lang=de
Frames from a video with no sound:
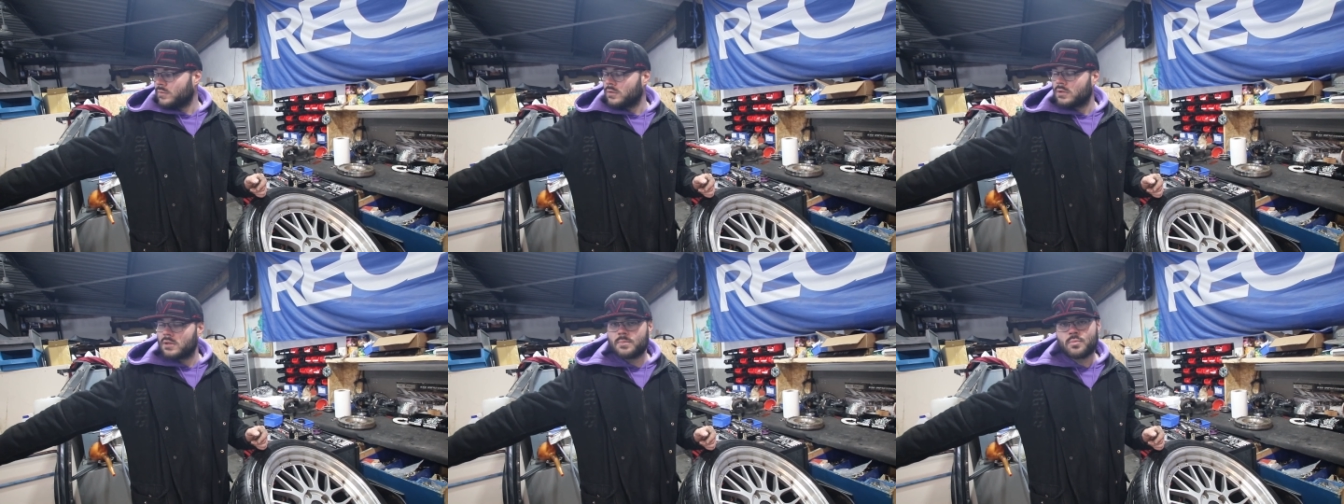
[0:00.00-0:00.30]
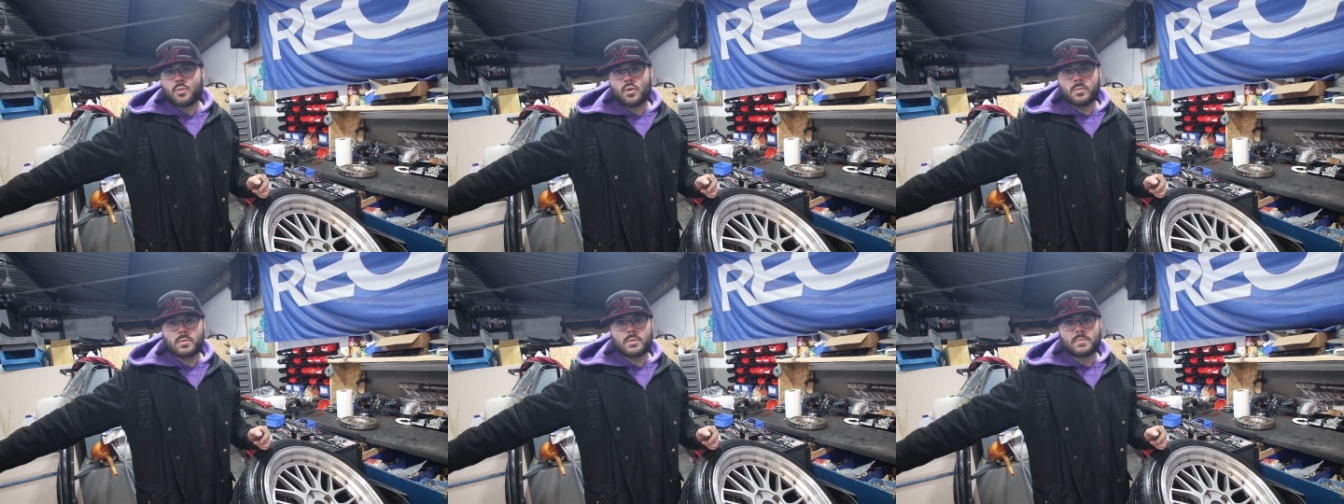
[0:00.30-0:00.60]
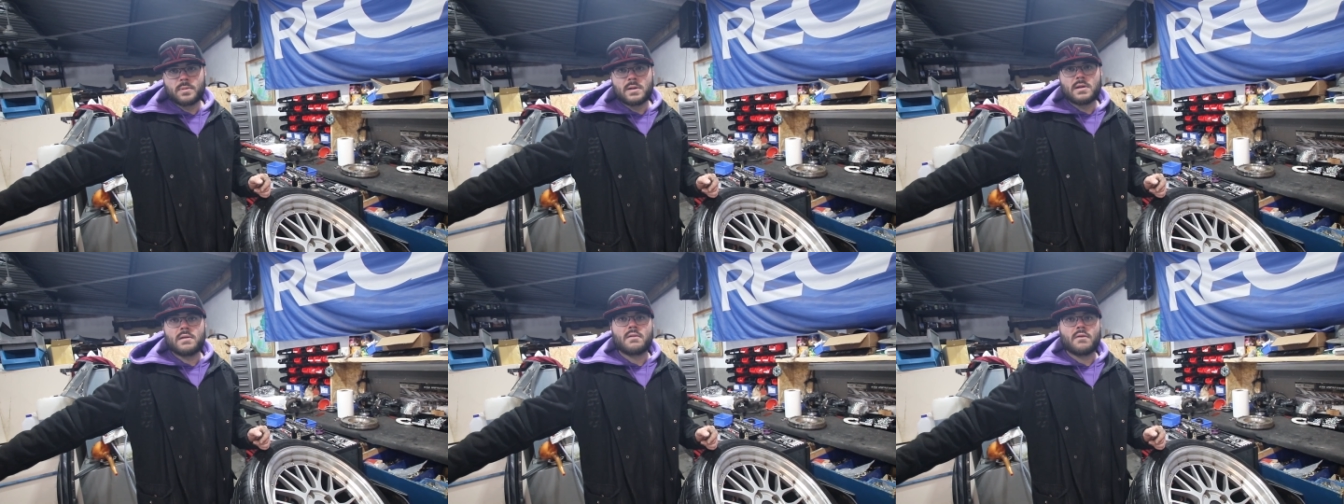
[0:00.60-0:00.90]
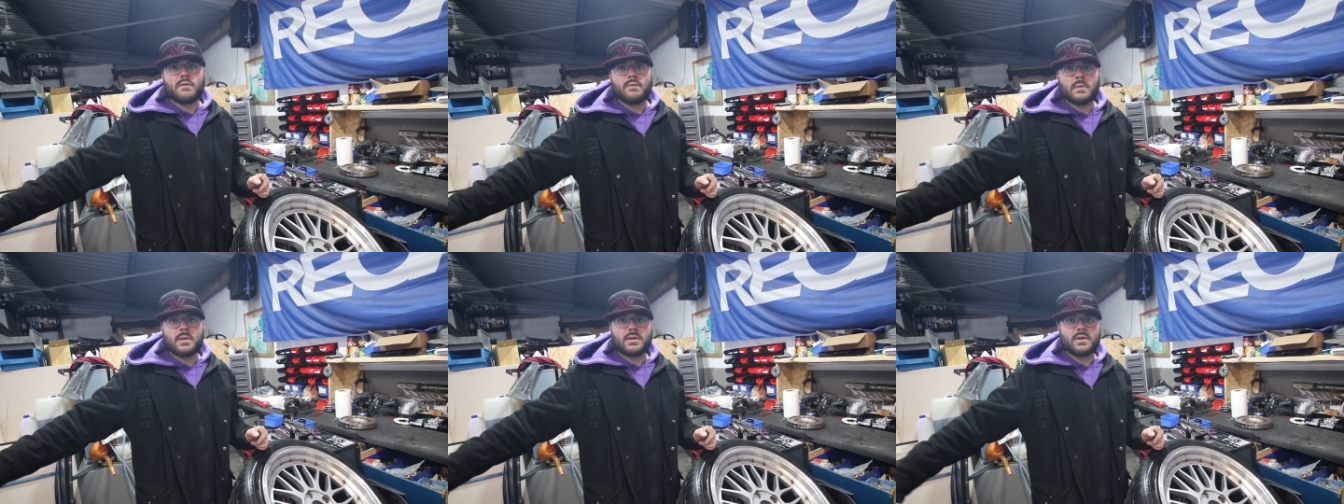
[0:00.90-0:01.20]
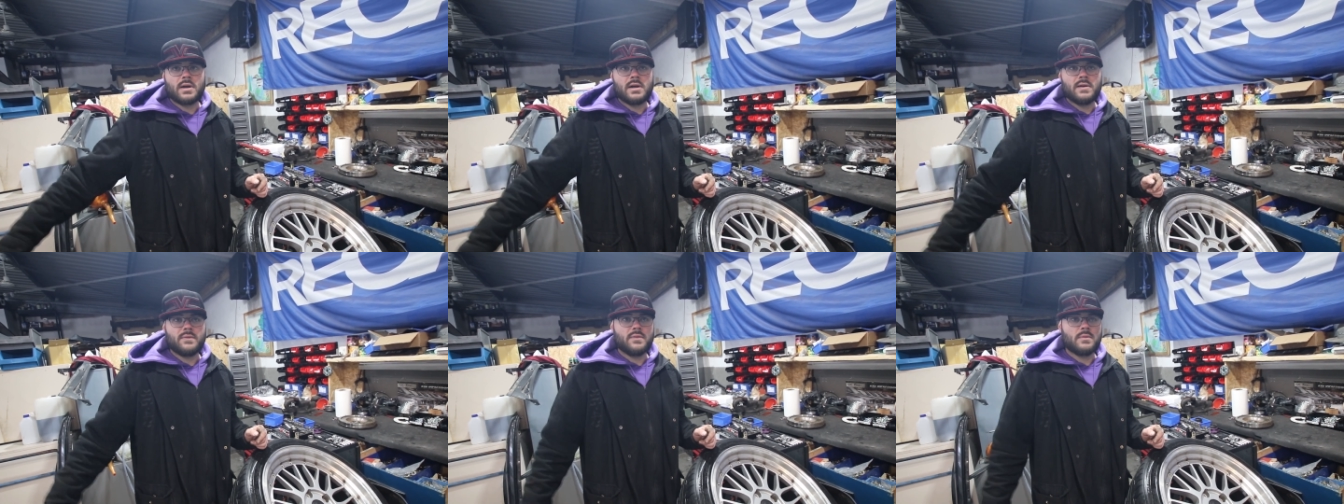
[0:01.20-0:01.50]
von dem Borbit Base auf mal
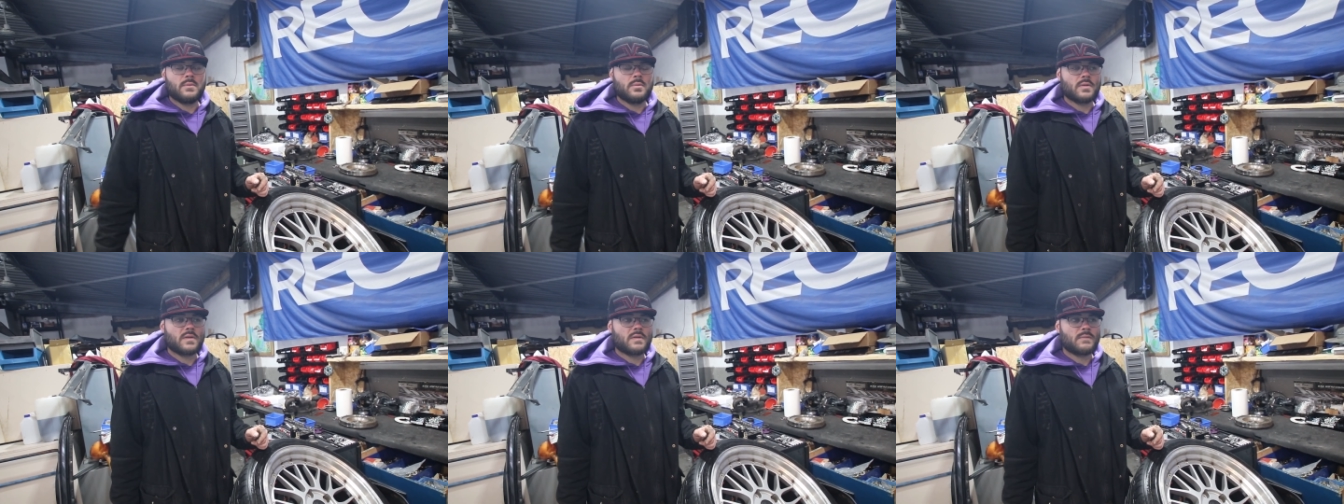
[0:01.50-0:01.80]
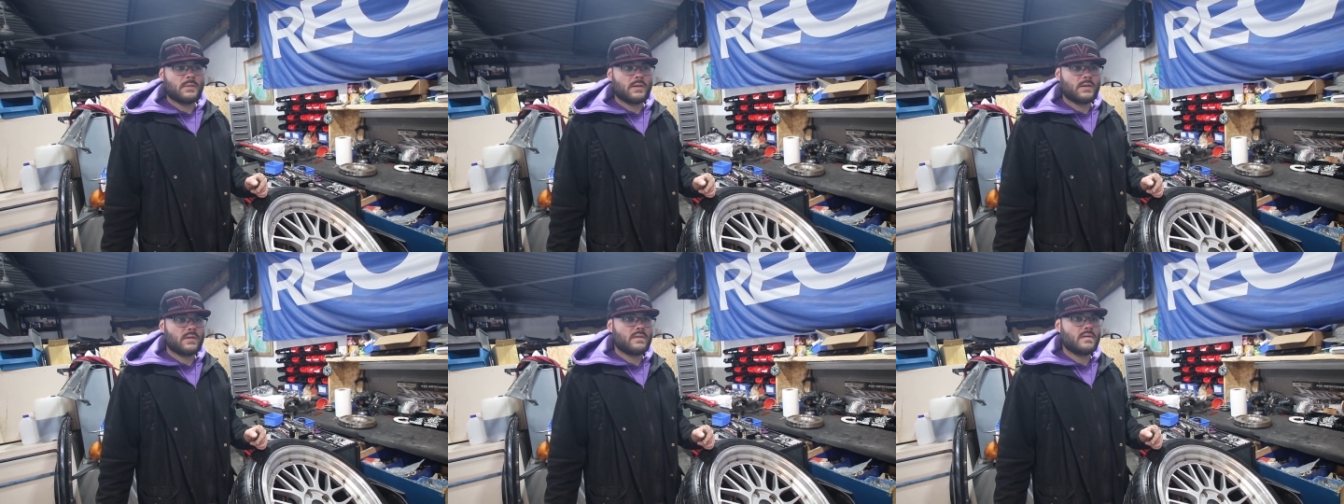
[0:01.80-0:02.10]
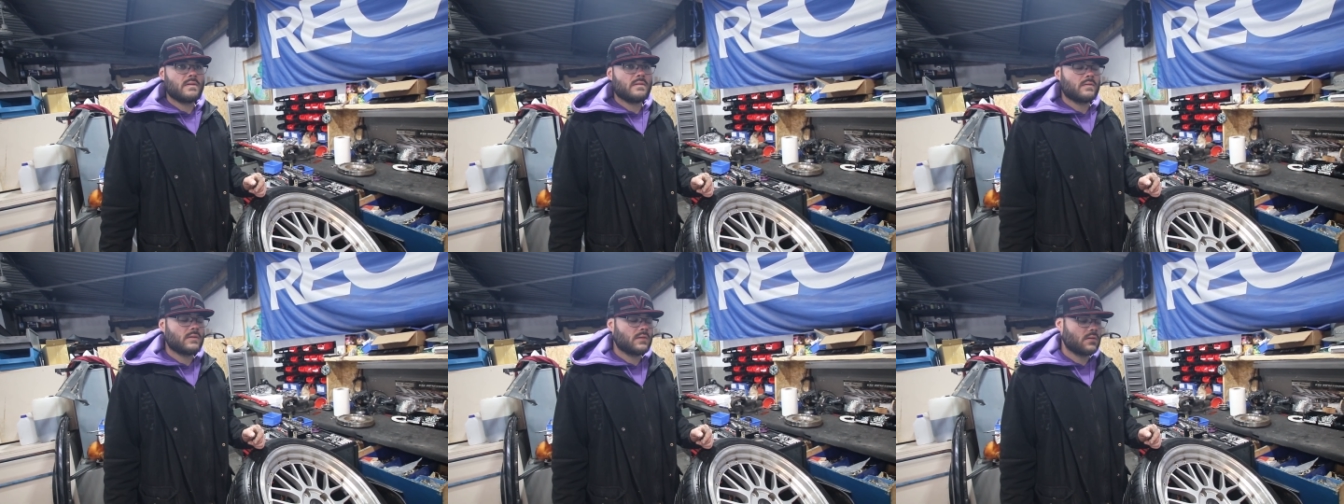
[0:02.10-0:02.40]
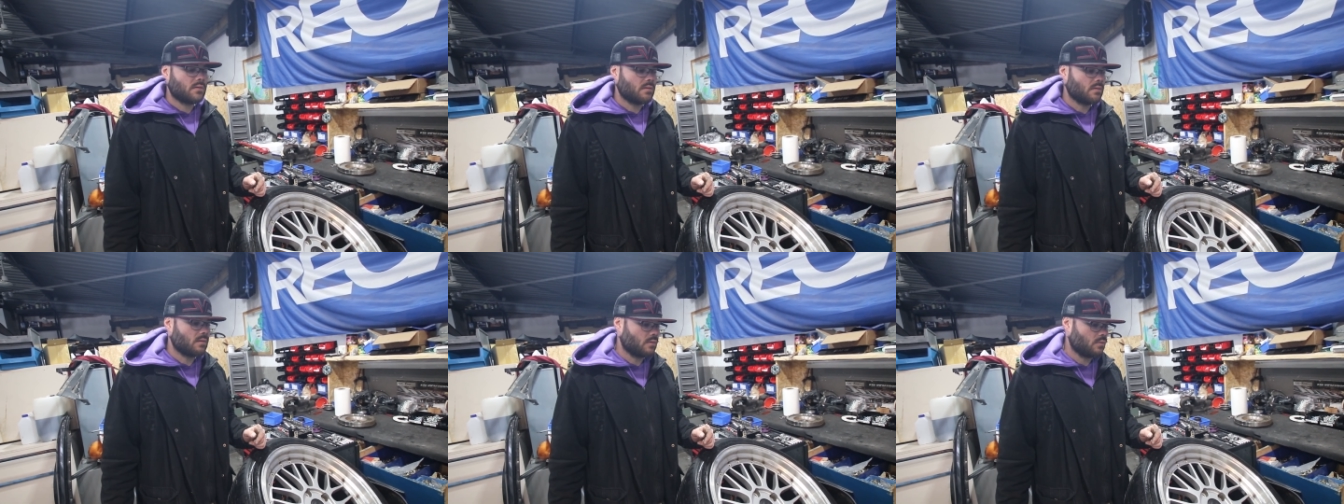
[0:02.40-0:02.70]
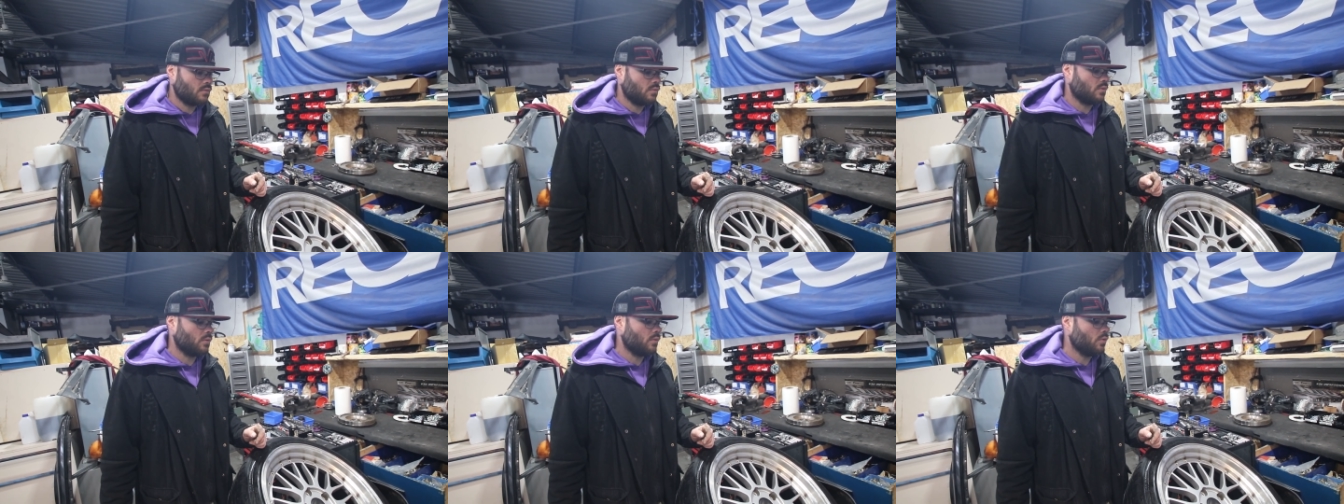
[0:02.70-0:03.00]
3,25 und dann ist
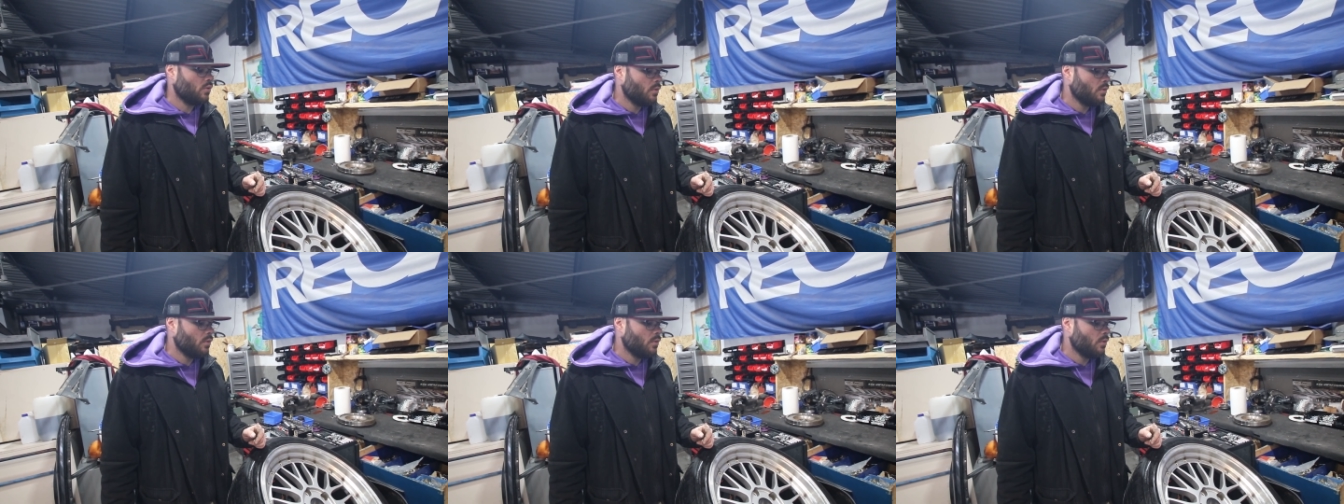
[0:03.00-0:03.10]
das gut.